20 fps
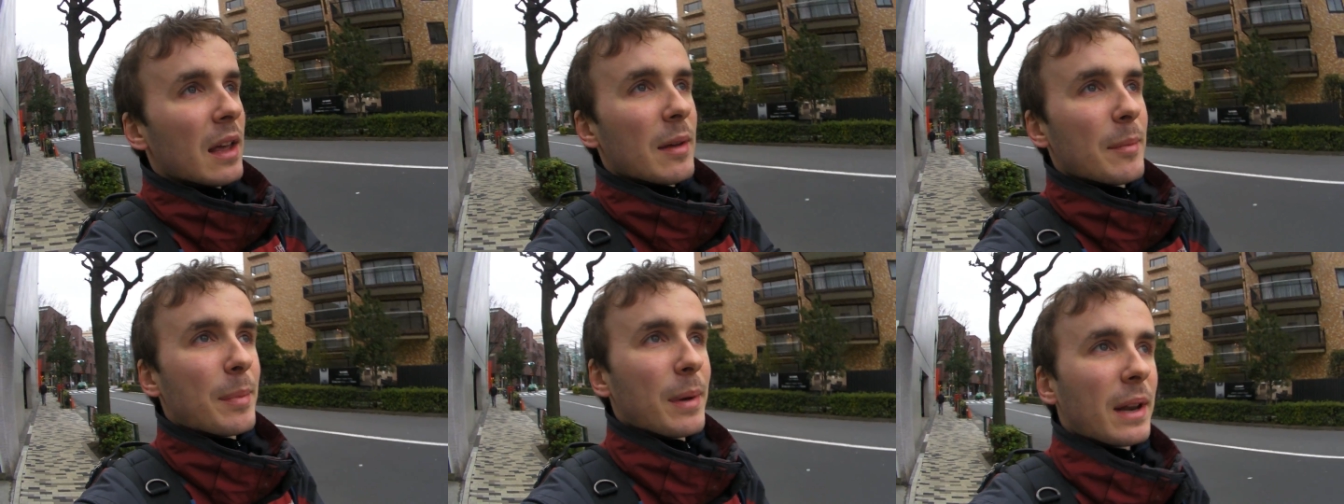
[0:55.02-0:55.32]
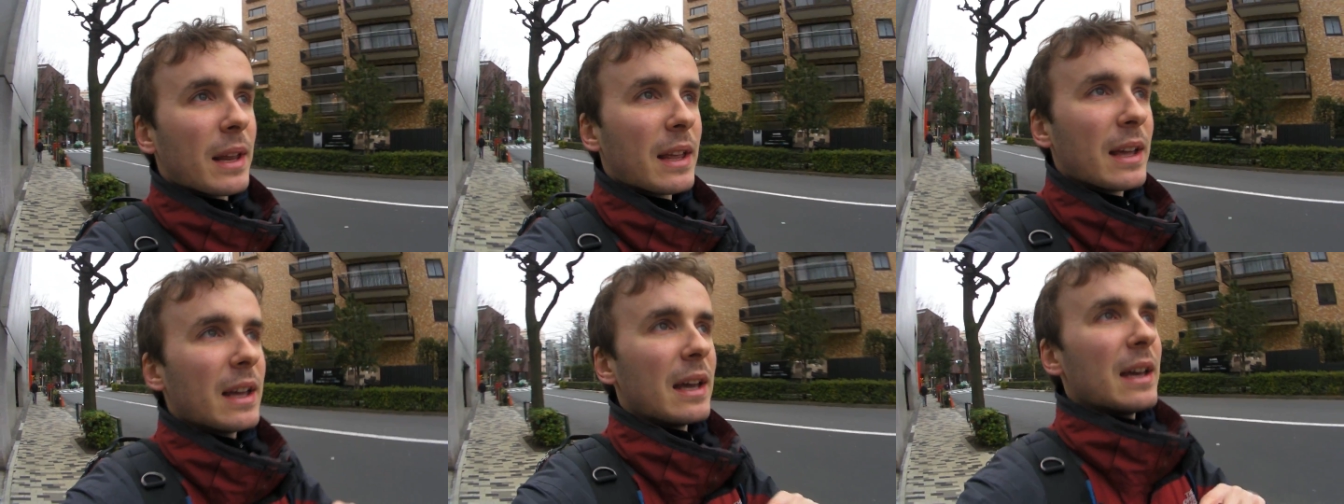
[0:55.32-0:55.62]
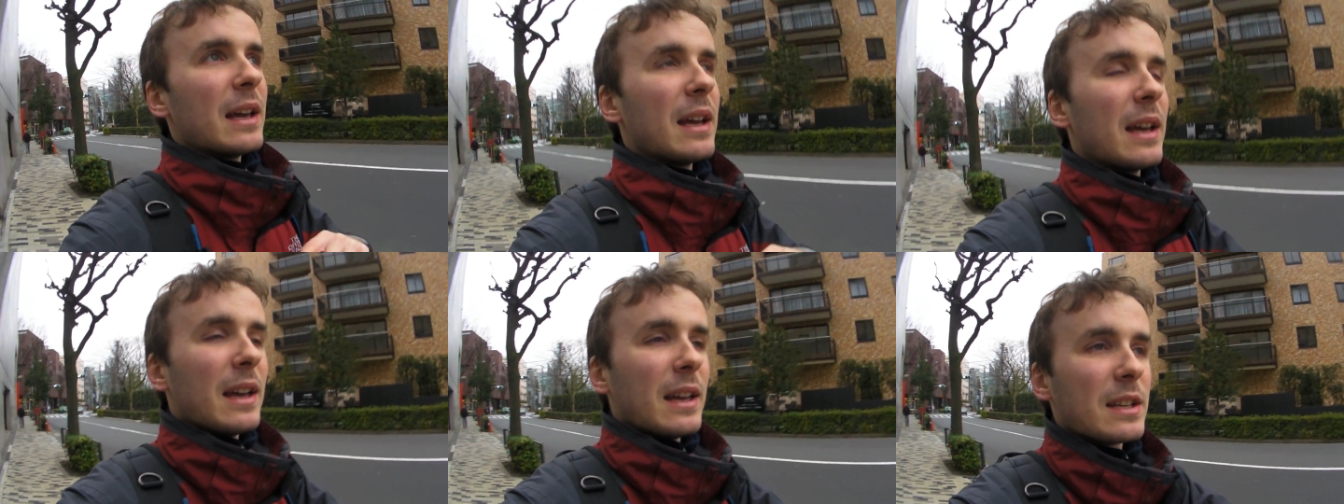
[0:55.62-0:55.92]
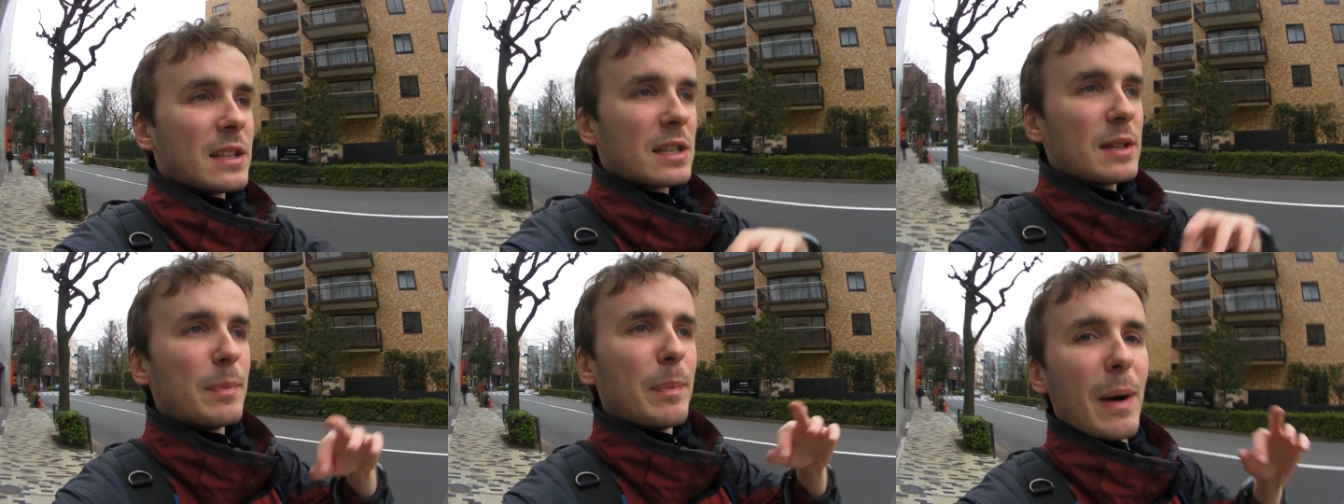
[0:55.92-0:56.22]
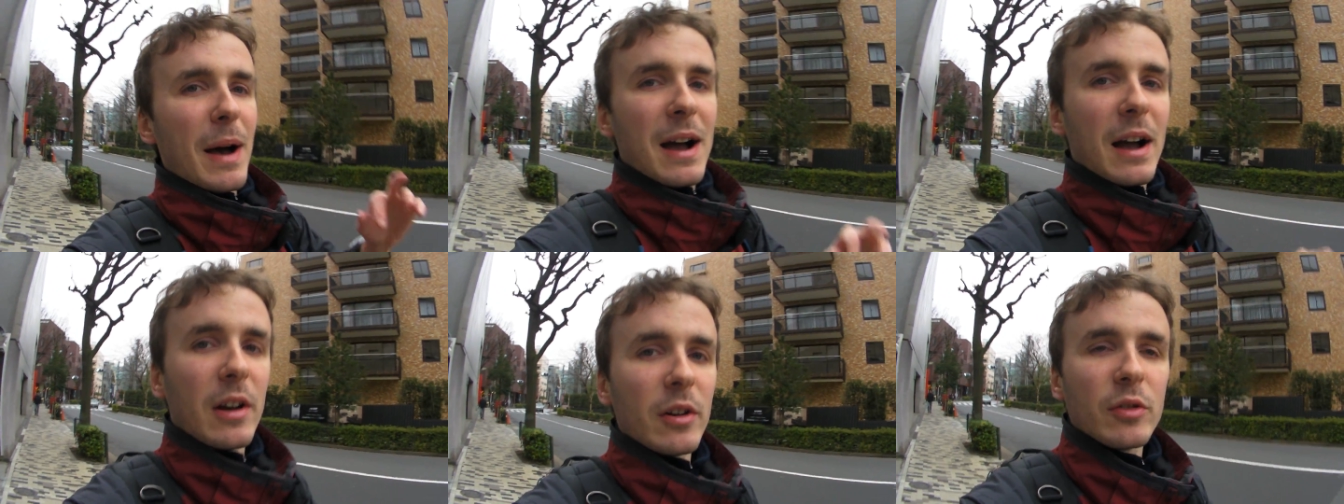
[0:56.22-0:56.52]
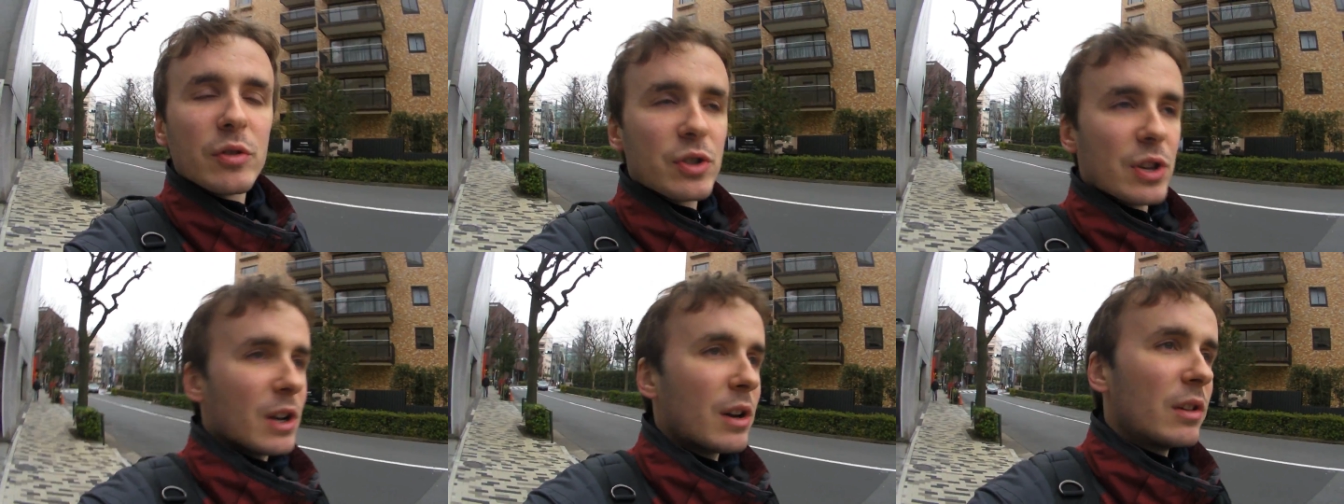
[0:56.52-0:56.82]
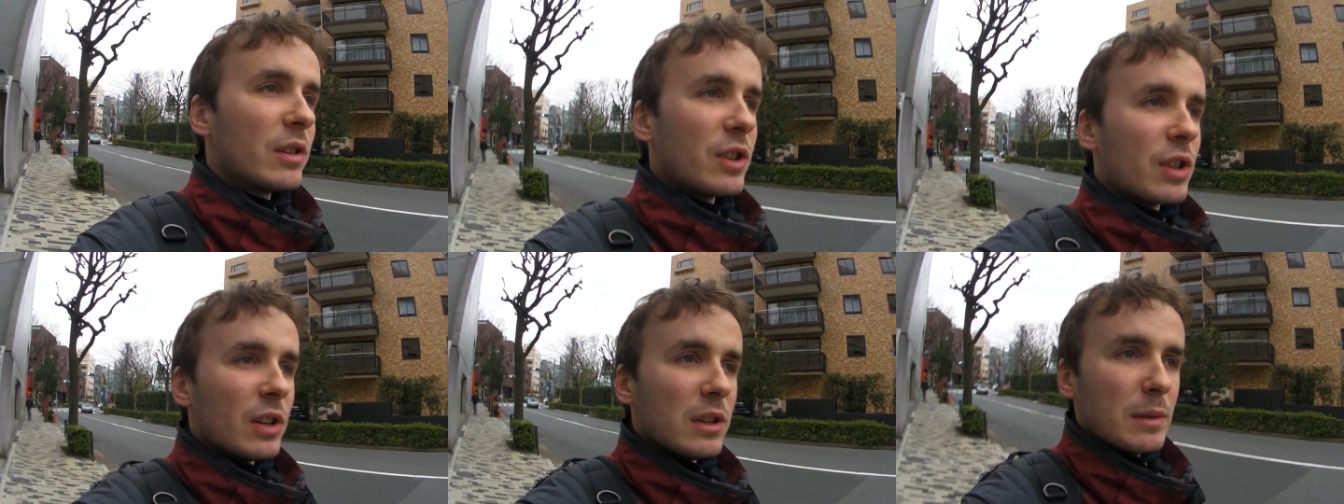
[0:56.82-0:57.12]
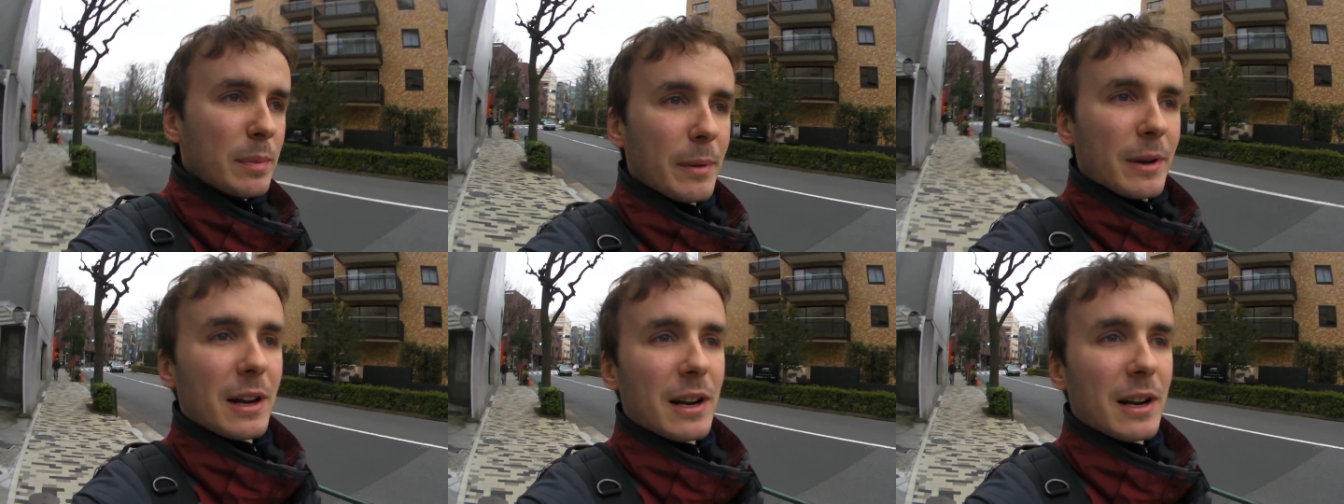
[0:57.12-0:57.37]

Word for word: perché si pagano un sacco di soldi per